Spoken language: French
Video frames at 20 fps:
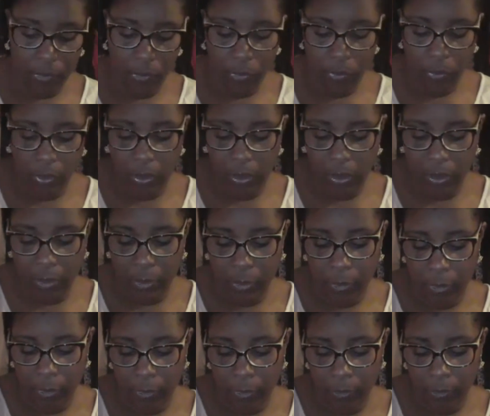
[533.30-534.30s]
euh, sur les,
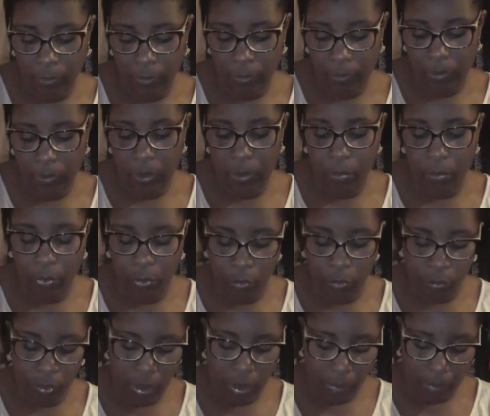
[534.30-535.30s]
euh, les
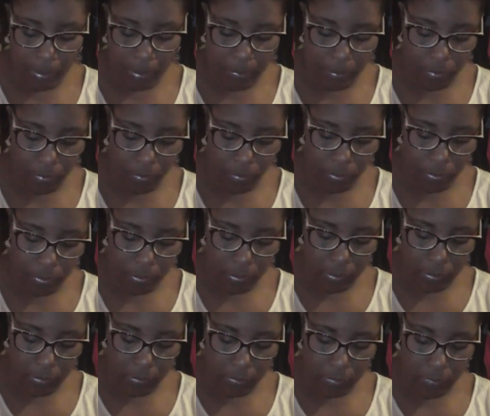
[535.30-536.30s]
produits après pour,
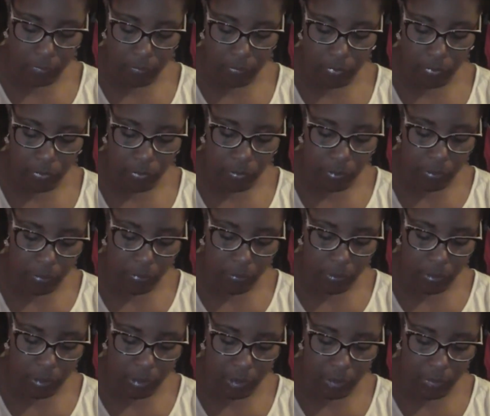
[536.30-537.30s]
pour qu'on les
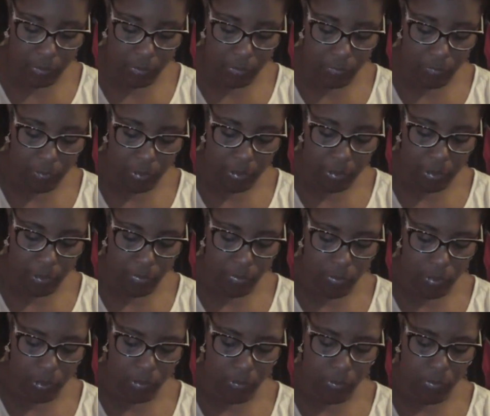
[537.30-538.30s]
puisse les enlever c'est
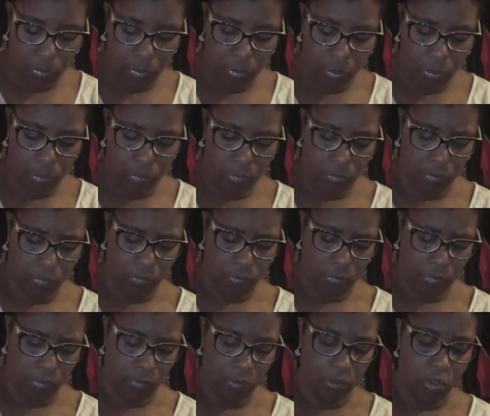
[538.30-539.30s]
tout un truc
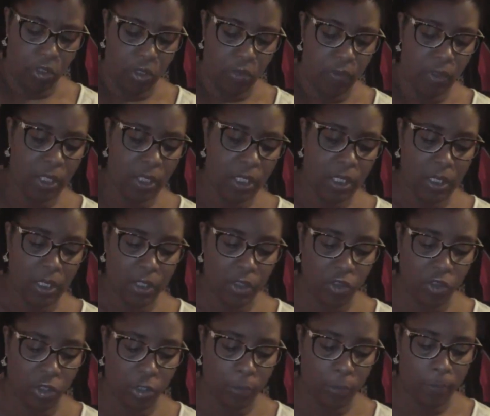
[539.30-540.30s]
j'y vais à
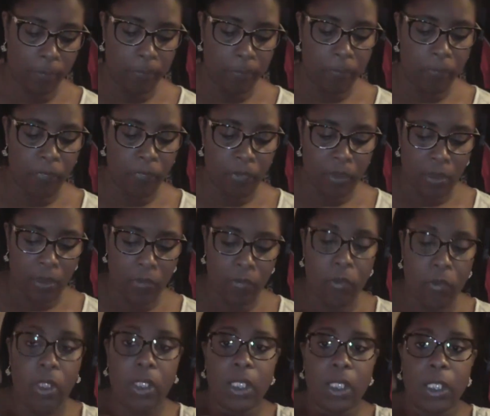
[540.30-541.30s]
l'arrache hein.
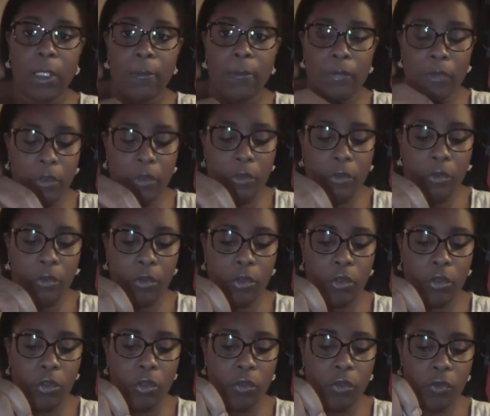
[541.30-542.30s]
voilà
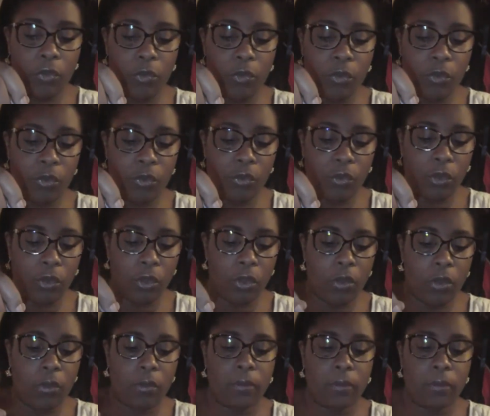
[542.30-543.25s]
donc je vous montre